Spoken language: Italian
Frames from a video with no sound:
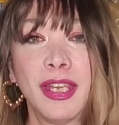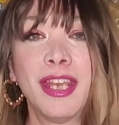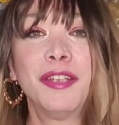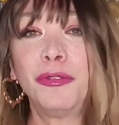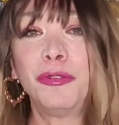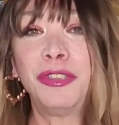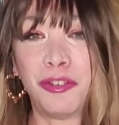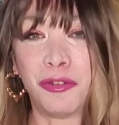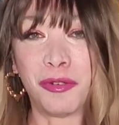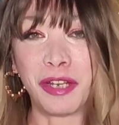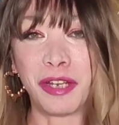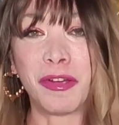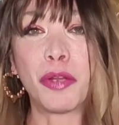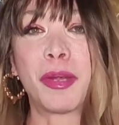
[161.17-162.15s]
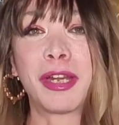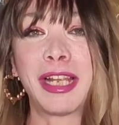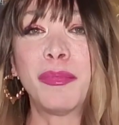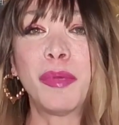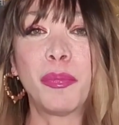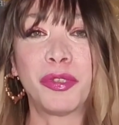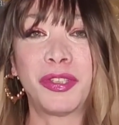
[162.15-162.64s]
Tutti noi, quando parliamo
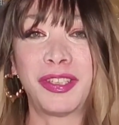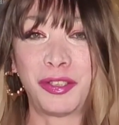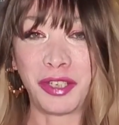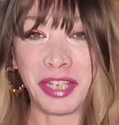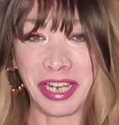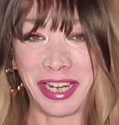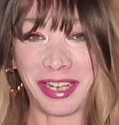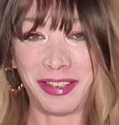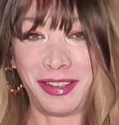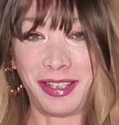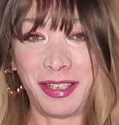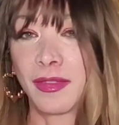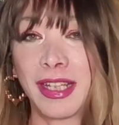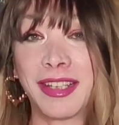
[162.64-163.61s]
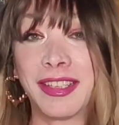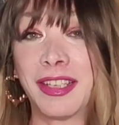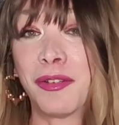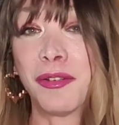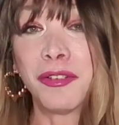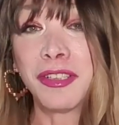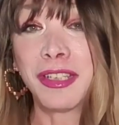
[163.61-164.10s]
in posizione retta, a
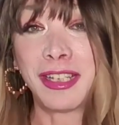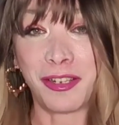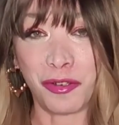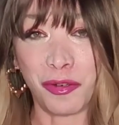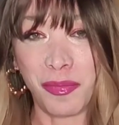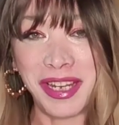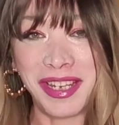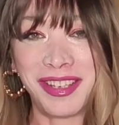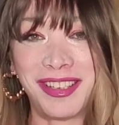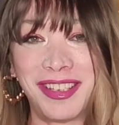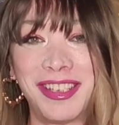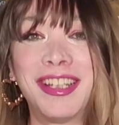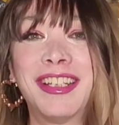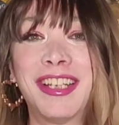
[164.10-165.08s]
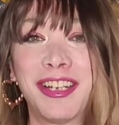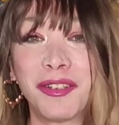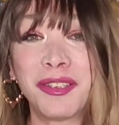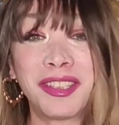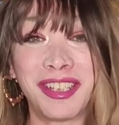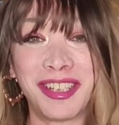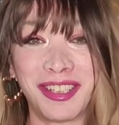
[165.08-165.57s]
seconda degli argomenti e delle
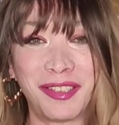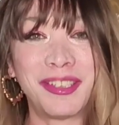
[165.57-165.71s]
nostre reazioni